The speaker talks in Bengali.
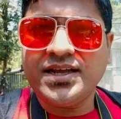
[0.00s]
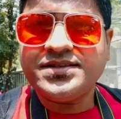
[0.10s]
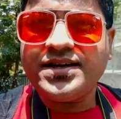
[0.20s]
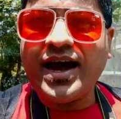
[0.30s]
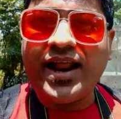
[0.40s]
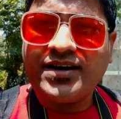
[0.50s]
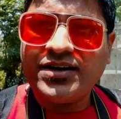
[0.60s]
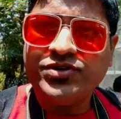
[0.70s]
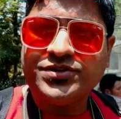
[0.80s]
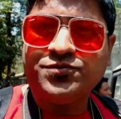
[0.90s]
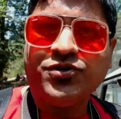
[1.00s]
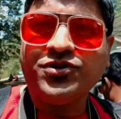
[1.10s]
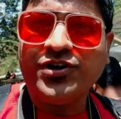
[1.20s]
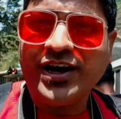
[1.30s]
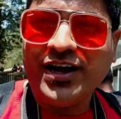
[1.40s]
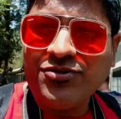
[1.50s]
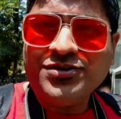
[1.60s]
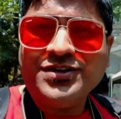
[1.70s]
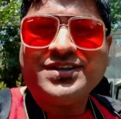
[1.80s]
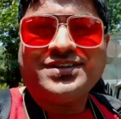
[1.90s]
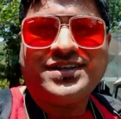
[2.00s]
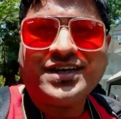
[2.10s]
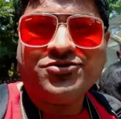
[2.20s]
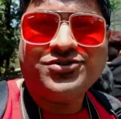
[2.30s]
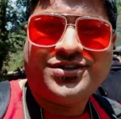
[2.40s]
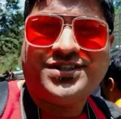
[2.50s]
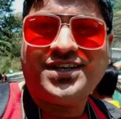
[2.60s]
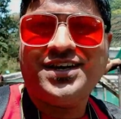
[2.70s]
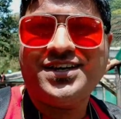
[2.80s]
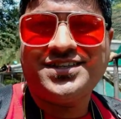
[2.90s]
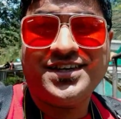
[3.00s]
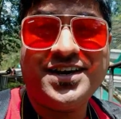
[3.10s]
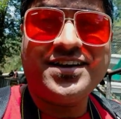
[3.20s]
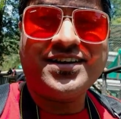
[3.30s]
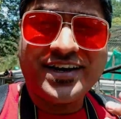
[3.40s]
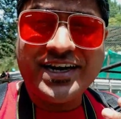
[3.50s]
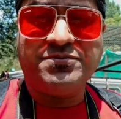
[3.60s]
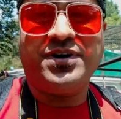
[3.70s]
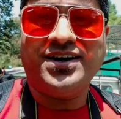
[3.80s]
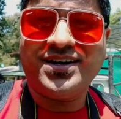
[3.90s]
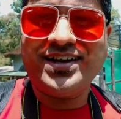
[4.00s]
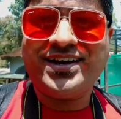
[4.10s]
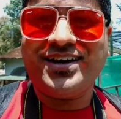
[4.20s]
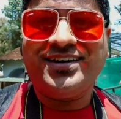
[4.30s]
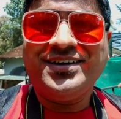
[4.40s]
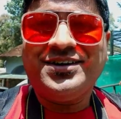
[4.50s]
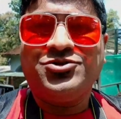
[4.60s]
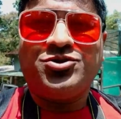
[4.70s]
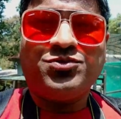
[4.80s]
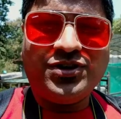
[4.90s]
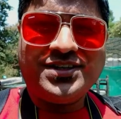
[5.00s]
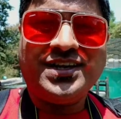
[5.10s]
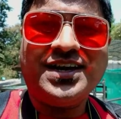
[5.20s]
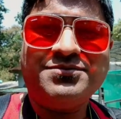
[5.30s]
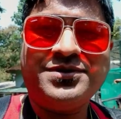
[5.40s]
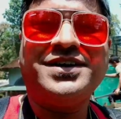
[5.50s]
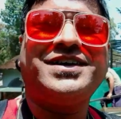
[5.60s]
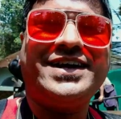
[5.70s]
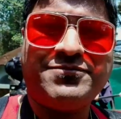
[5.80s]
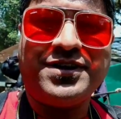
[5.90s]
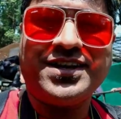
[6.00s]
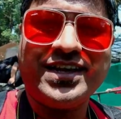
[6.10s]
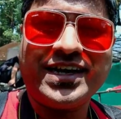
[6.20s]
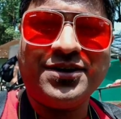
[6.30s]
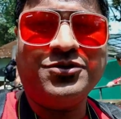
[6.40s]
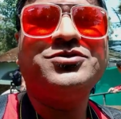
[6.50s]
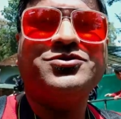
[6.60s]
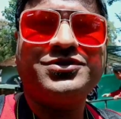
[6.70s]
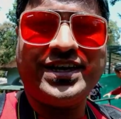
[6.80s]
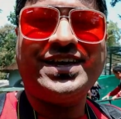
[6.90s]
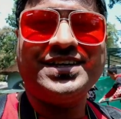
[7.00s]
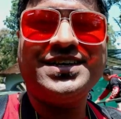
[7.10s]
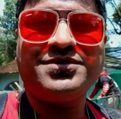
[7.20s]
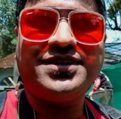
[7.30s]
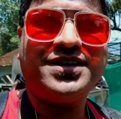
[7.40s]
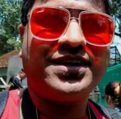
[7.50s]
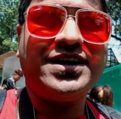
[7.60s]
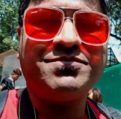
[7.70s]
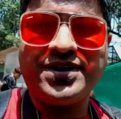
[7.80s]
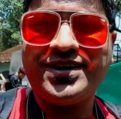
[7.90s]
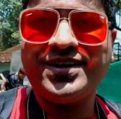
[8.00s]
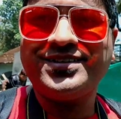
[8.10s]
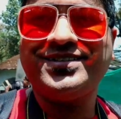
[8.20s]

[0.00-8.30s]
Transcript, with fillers: এসে আর একটা উইস পূরণ হয়ে গেল সেটা হচ্ছে যে রেড পান্ডা দেখা তো বলেছিলাম রেড পান্ডা দেখাবো তো দেখিয়েছি আপনাদেরকে রেড পান্ডা